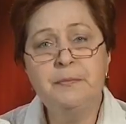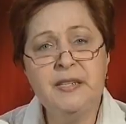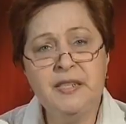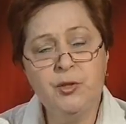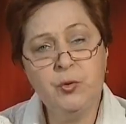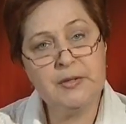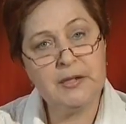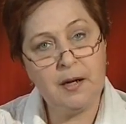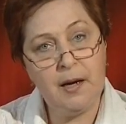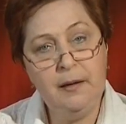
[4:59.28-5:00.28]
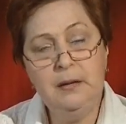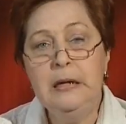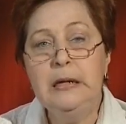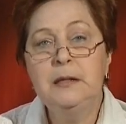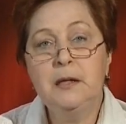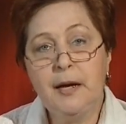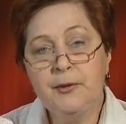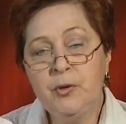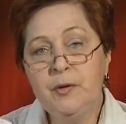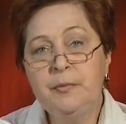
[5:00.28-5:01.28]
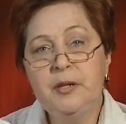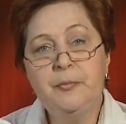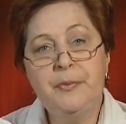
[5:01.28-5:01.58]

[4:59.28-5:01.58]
президиум ЦК, на котором было